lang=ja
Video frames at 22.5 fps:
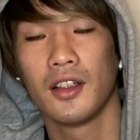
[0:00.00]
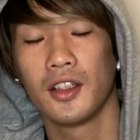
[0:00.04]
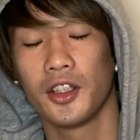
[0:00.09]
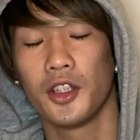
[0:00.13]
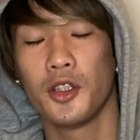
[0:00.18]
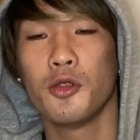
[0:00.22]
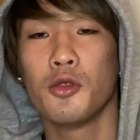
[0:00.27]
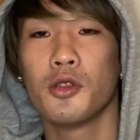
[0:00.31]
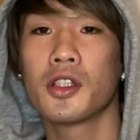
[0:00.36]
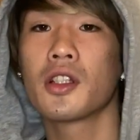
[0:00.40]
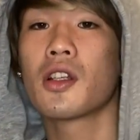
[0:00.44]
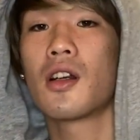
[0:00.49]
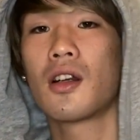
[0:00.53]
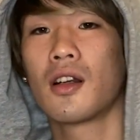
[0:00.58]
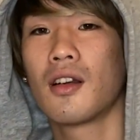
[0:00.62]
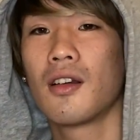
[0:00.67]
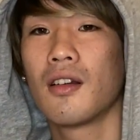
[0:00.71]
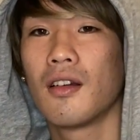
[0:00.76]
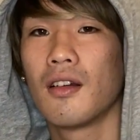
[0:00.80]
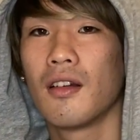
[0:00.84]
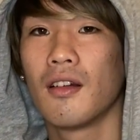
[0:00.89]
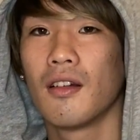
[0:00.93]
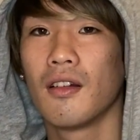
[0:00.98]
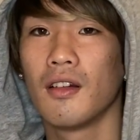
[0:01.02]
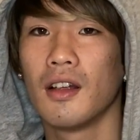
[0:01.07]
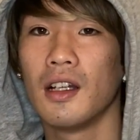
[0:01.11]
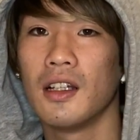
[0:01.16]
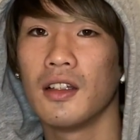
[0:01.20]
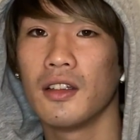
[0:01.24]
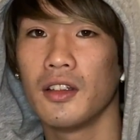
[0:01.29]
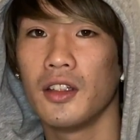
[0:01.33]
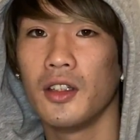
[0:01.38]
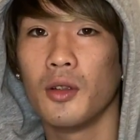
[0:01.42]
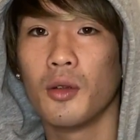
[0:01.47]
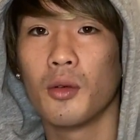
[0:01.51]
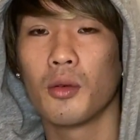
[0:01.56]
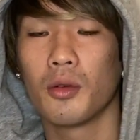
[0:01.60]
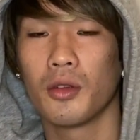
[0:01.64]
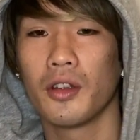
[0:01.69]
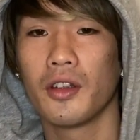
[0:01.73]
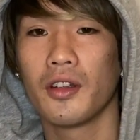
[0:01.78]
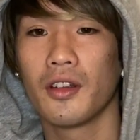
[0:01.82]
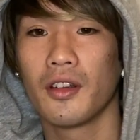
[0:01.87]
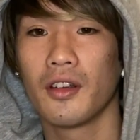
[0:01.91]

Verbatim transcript: 言うじゃん。うん、日本語で。